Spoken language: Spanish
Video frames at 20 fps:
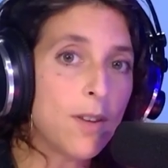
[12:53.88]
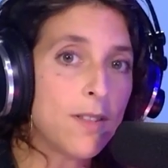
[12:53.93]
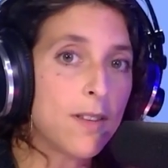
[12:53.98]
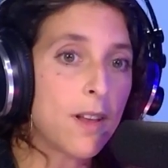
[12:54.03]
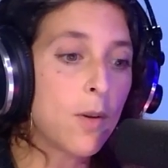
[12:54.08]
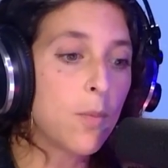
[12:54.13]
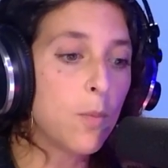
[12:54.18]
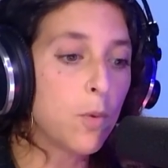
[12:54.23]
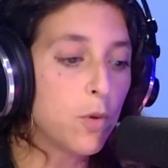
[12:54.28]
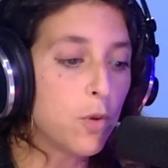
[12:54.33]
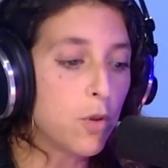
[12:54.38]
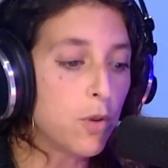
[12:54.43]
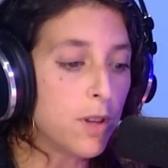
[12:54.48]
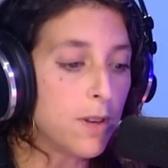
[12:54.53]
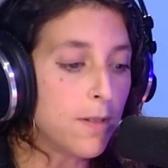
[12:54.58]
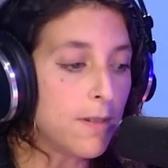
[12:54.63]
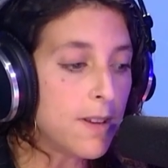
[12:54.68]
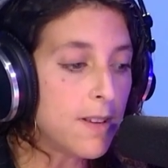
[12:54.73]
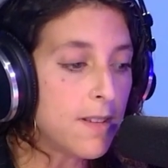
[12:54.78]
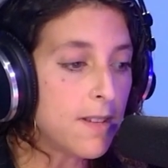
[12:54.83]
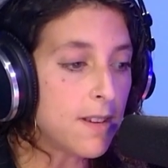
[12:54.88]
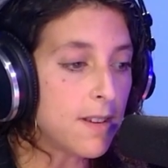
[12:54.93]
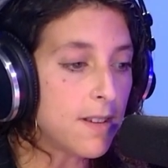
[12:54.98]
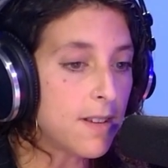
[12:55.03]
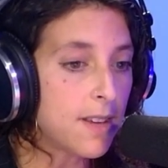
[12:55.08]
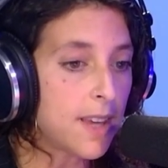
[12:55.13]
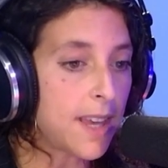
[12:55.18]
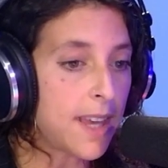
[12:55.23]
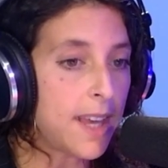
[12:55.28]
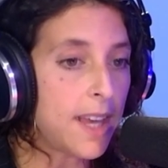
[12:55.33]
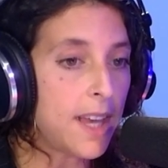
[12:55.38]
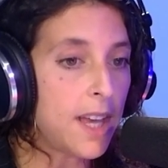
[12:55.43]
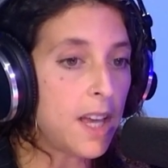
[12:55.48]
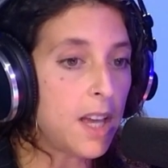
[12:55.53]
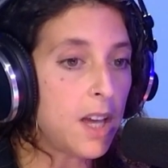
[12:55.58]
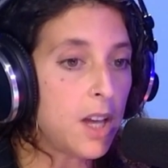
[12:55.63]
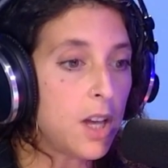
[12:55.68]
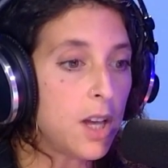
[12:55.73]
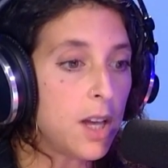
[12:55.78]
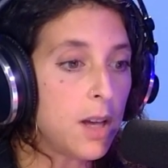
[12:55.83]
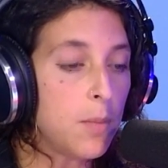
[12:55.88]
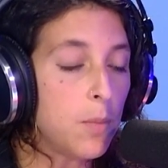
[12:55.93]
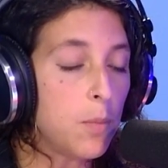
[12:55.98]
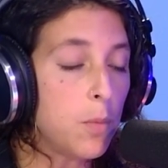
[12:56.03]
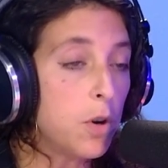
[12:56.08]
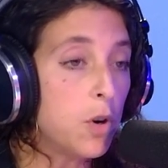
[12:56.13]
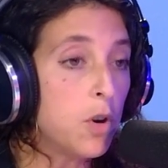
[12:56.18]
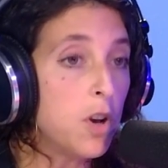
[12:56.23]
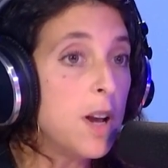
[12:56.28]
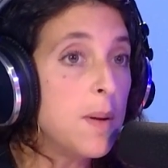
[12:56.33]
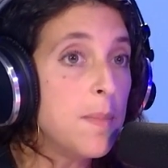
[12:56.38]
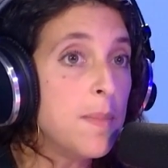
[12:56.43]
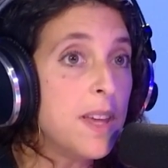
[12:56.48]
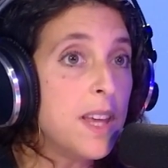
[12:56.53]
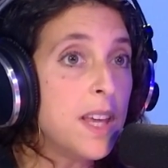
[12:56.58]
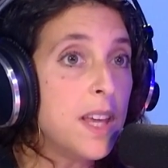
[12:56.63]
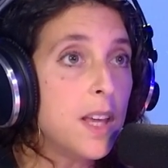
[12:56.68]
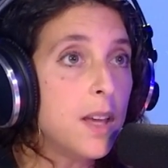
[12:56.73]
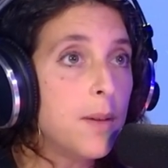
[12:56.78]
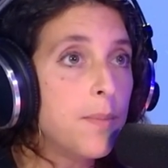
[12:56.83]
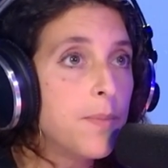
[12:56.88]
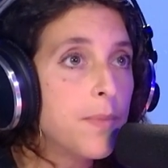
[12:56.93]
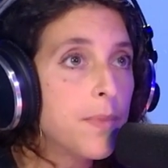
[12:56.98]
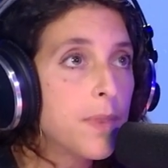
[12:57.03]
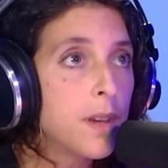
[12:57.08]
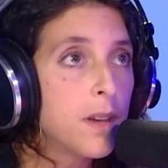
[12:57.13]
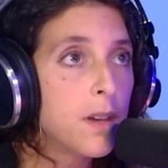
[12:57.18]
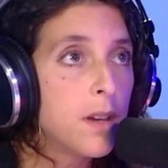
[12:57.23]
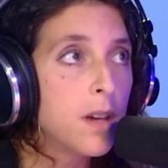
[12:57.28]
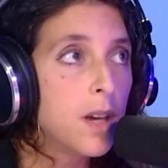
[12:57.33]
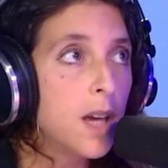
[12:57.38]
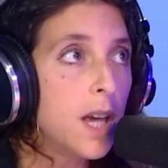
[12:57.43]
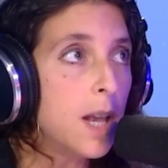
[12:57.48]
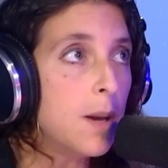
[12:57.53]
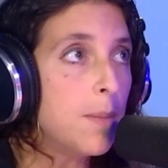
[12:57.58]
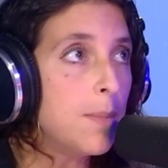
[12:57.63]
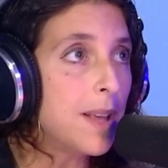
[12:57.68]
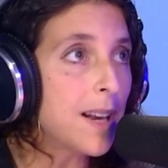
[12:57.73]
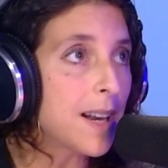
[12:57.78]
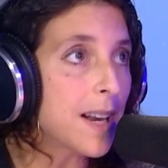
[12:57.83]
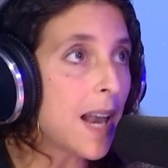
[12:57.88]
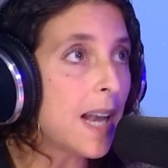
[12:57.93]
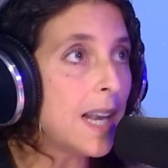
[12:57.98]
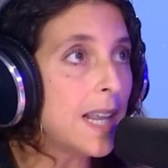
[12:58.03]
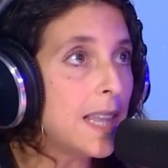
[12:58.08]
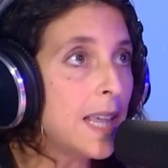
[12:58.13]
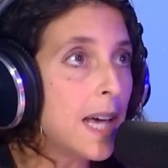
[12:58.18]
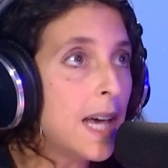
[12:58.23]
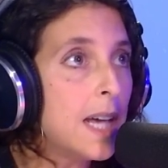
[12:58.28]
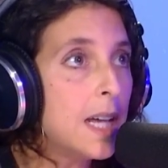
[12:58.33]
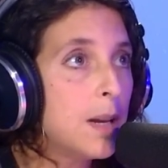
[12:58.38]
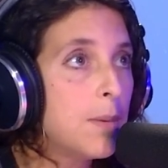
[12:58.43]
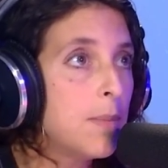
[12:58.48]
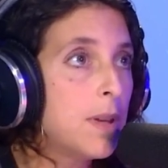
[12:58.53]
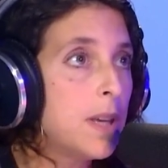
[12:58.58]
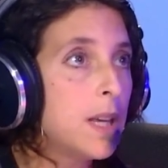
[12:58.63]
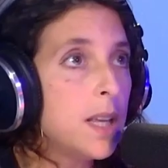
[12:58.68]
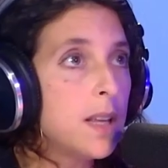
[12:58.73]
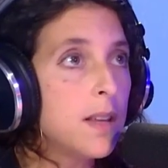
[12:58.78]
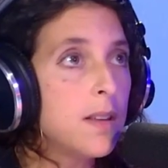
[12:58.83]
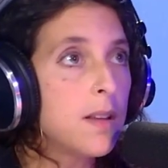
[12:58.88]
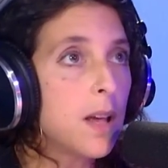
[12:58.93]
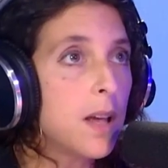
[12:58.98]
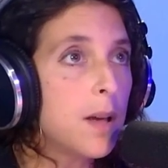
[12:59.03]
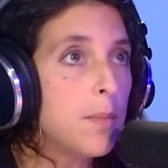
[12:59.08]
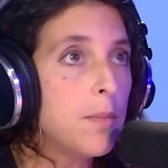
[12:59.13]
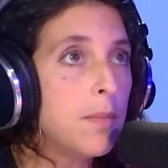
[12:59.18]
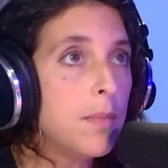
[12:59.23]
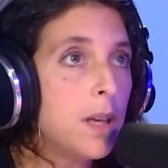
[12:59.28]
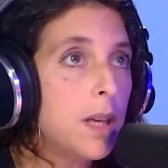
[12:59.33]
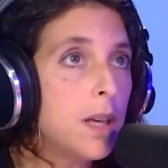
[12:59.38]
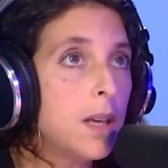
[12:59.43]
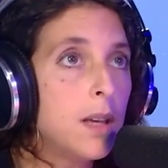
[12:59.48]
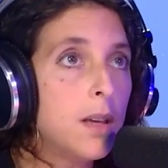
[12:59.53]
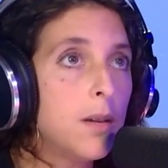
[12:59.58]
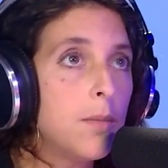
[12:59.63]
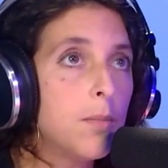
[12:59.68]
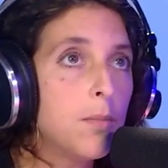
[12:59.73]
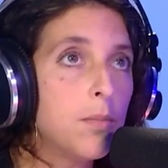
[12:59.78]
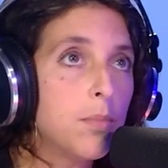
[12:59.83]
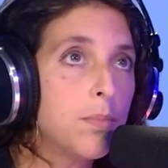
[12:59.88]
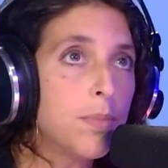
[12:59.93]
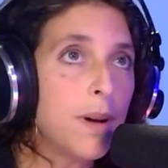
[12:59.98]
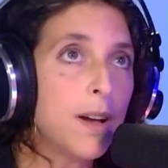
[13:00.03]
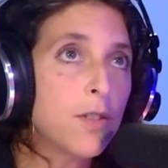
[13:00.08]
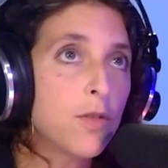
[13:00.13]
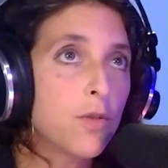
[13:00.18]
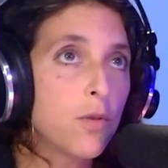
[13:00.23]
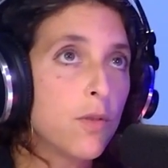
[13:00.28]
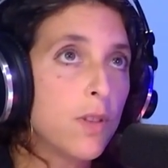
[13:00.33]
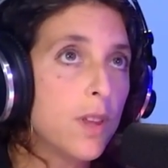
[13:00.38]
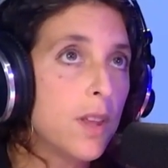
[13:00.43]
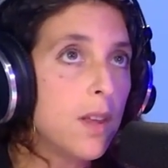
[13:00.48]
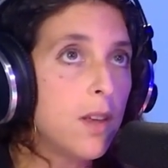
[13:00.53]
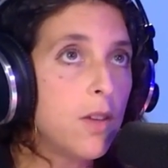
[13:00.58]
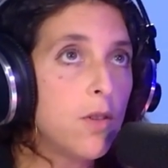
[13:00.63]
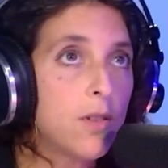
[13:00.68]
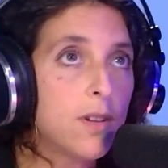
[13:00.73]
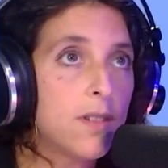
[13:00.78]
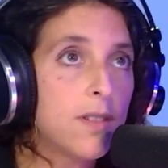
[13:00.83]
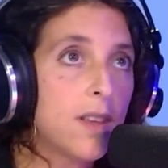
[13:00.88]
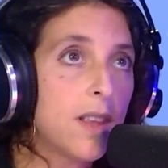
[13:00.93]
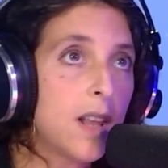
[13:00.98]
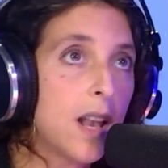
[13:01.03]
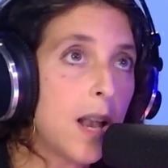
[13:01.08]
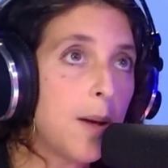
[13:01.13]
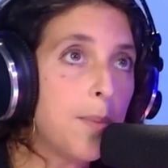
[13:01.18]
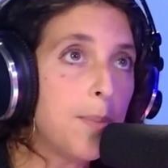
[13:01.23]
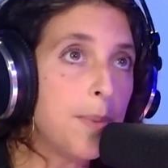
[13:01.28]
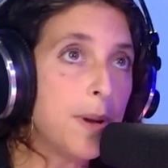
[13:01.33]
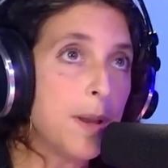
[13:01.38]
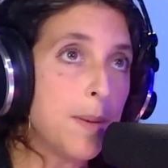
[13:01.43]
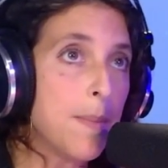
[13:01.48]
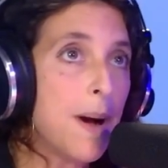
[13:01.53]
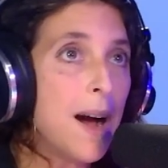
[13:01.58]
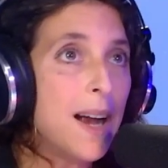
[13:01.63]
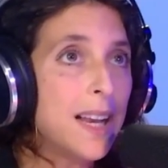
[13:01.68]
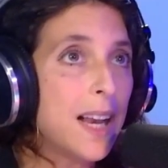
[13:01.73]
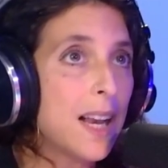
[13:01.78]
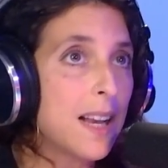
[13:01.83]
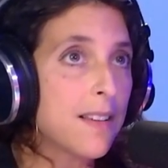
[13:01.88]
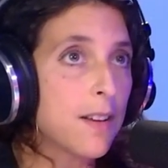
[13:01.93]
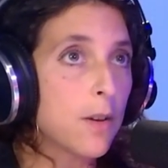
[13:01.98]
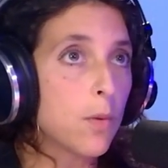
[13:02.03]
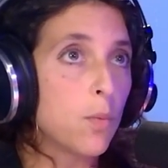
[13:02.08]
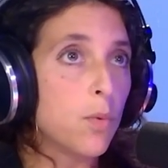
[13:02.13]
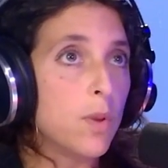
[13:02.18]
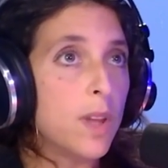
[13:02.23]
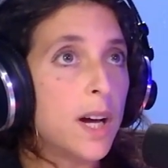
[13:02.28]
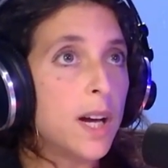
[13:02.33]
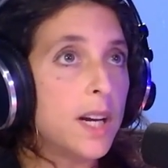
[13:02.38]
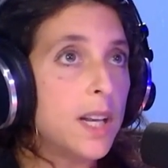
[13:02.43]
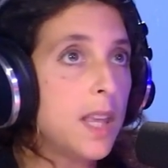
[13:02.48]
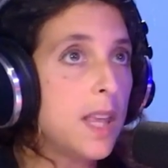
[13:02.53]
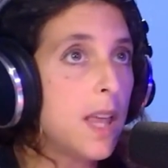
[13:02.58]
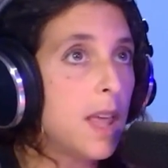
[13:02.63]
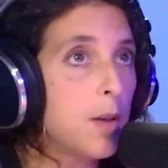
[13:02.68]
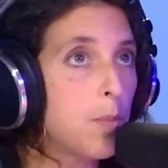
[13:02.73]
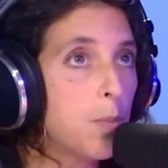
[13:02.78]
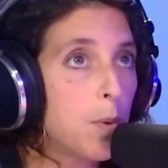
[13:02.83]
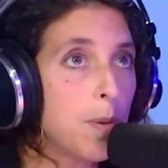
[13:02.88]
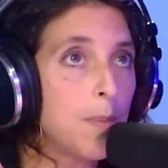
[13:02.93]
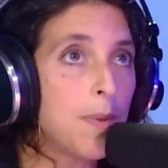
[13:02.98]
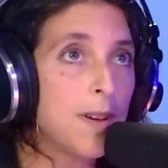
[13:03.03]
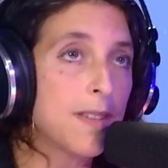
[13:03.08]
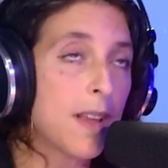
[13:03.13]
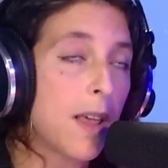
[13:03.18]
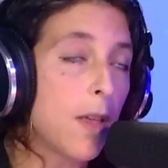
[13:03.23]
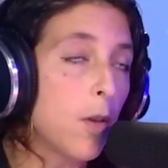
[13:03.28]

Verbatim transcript: a Sara un montón de veces, que, eh, bueno, en mi en mi realidad, en mi, en mi paso de, yo qué sé, de la primaria a la secundaria, y ya después más